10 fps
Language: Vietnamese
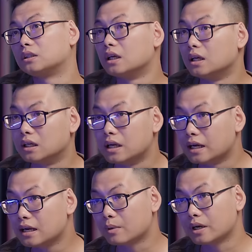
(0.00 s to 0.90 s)
Thì
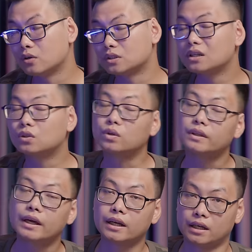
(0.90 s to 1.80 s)
đấy là một cái điều rất là tồi
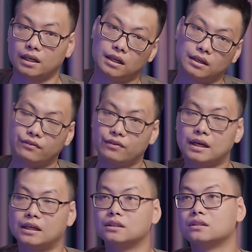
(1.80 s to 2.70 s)
tệ.
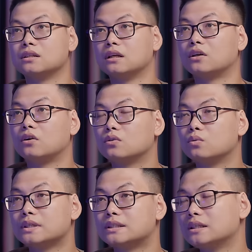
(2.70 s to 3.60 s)
Và thực sự là nó
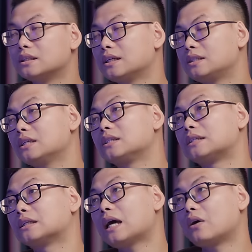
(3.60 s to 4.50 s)
cũng sẽ giết, giết chết sự
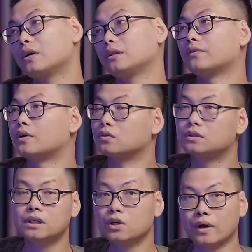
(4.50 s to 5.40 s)
sáng tạo ấy. Tại vì có
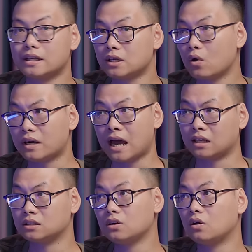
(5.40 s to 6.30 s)
rất nhiều nghệ sĩ họ
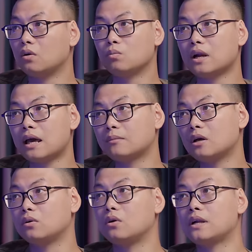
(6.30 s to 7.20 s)
nản chứ họ không muốn làm
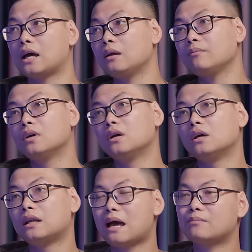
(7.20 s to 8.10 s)
đâu, họ nản lắm.
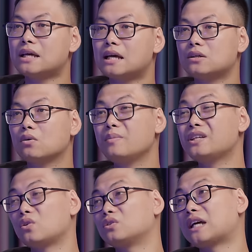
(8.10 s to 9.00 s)
Làm ra sau cứ bị
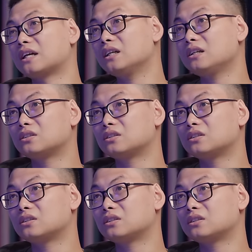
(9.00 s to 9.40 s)
so sánh ấy.